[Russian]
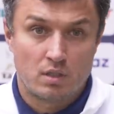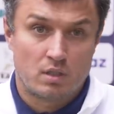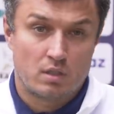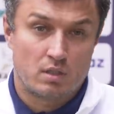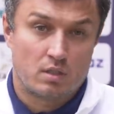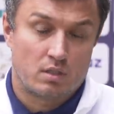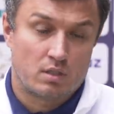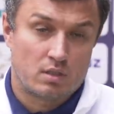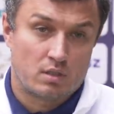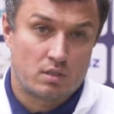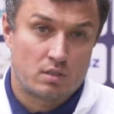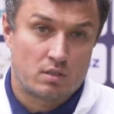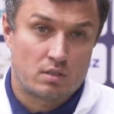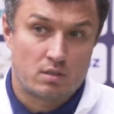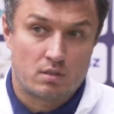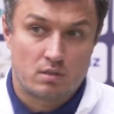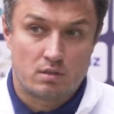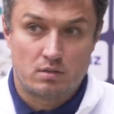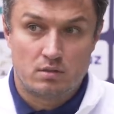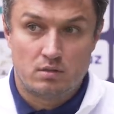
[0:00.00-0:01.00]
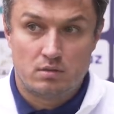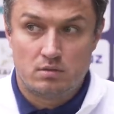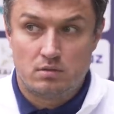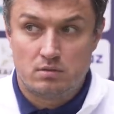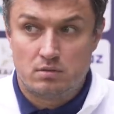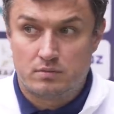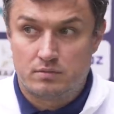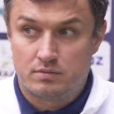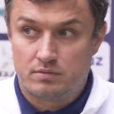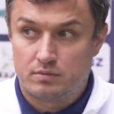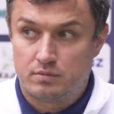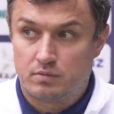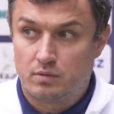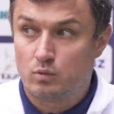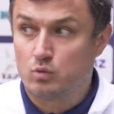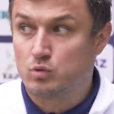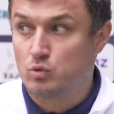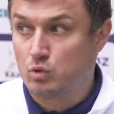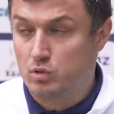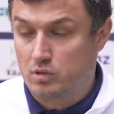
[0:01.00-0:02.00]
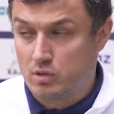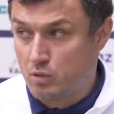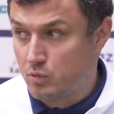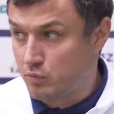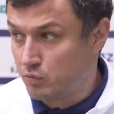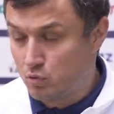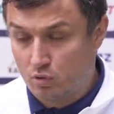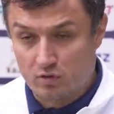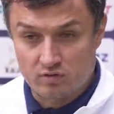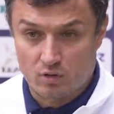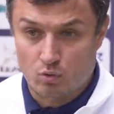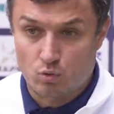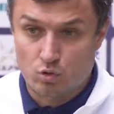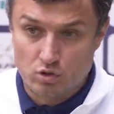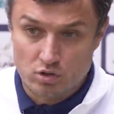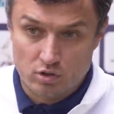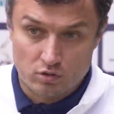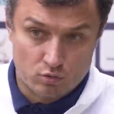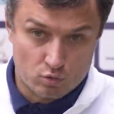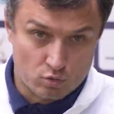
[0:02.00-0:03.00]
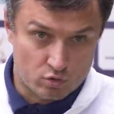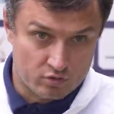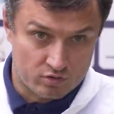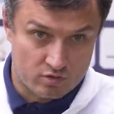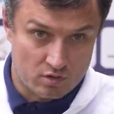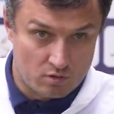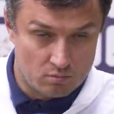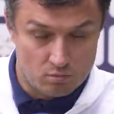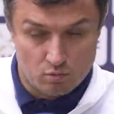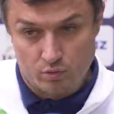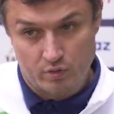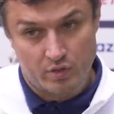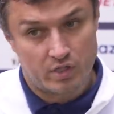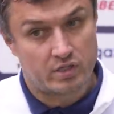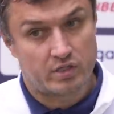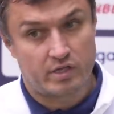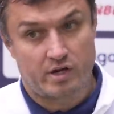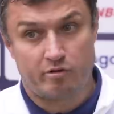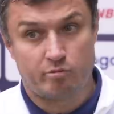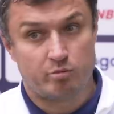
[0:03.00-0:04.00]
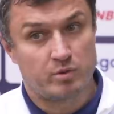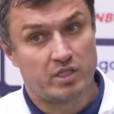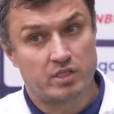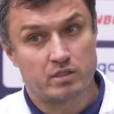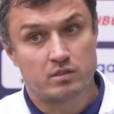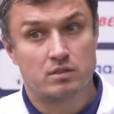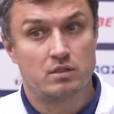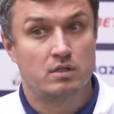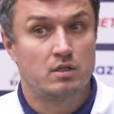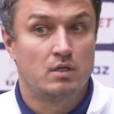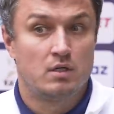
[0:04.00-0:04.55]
А, и вот тренировка только закончилась, тоже, слава богу, никаких травм нет.